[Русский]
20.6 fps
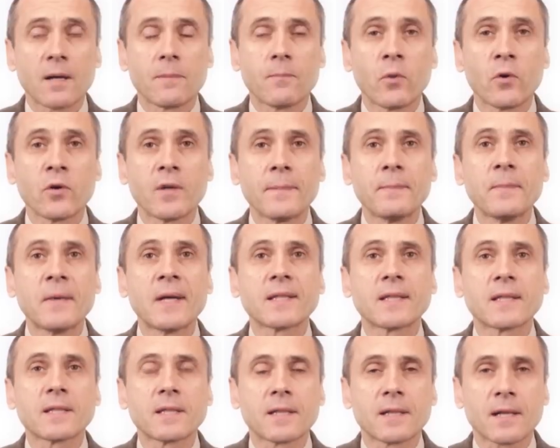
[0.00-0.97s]
мой
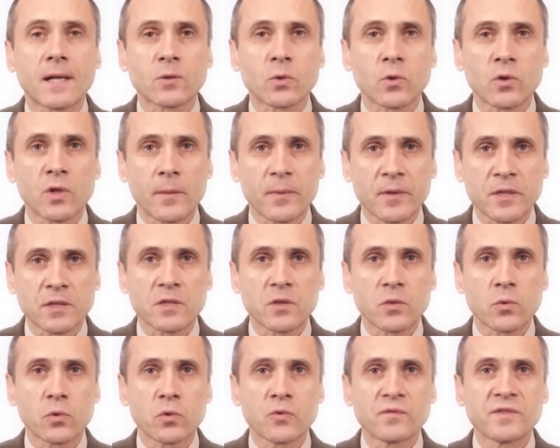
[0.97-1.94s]
метод, который я
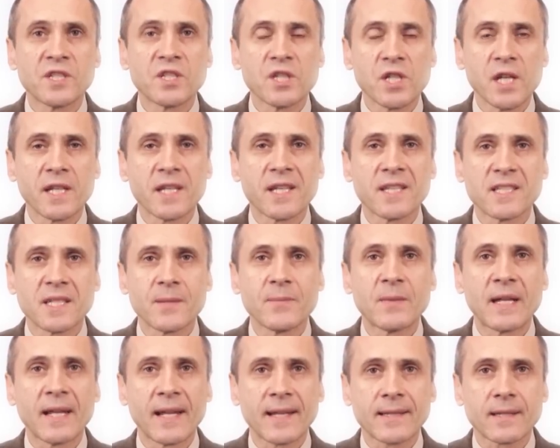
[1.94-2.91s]
практикую в течение
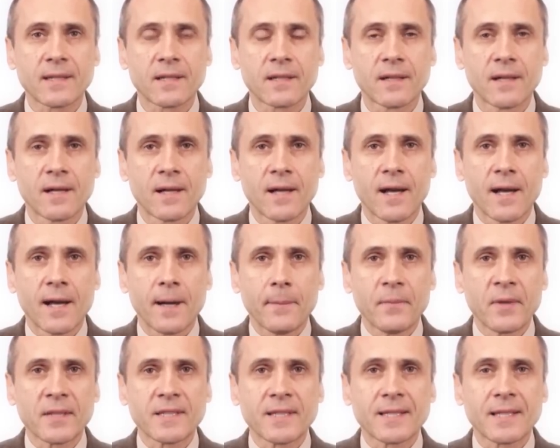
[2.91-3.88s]
7 лет,
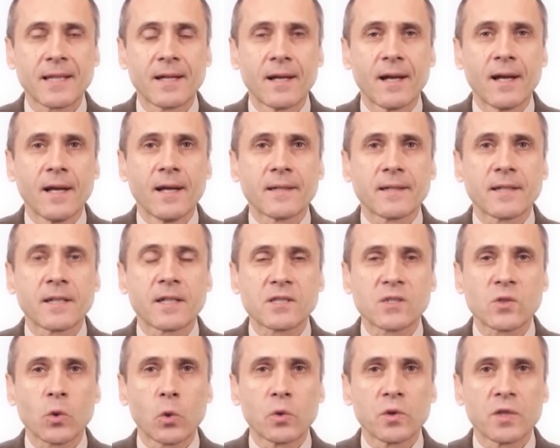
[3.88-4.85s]
метод
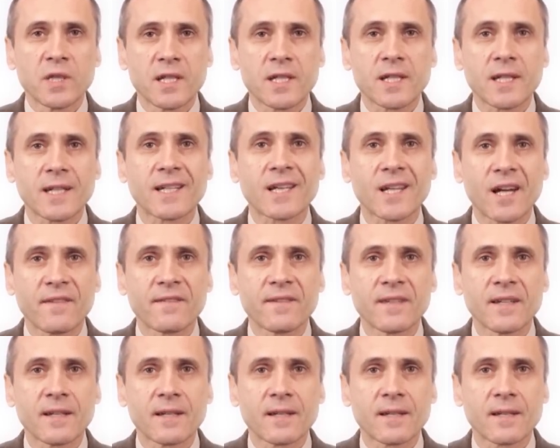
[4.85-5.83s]
коррекционной
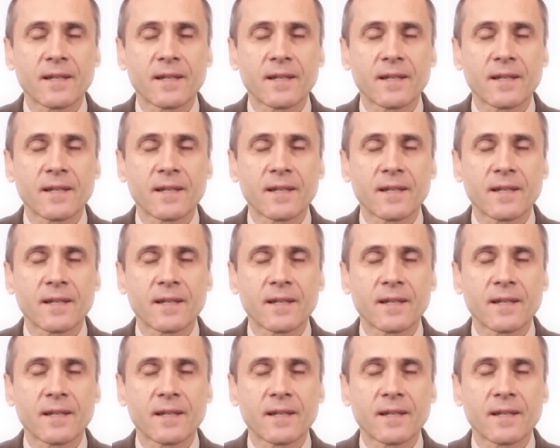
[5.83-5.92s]
хирографии,